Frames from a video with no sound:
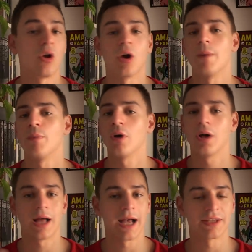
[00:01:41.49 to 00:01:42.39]
leur
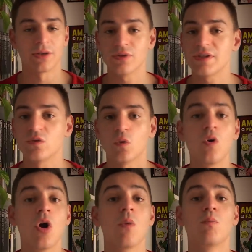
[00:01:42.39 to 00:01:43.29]
rapport à Thanos, ils
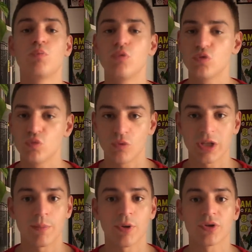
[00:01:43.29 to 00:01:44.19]
auront plus ou
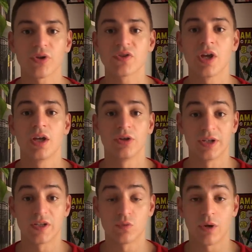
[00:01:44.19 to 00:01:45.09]
moins d'importance
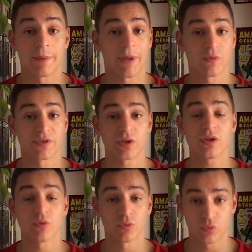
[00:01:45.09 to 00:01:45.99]
dans l'histoire et par conséquent
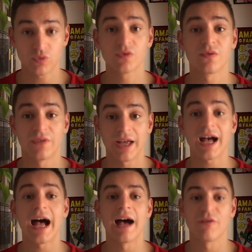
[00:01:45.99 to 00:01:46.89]
ils vont tous
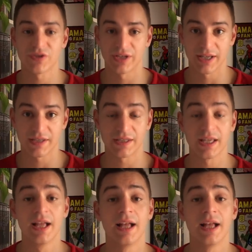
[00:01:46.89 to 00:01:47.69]
faire avancer le récit.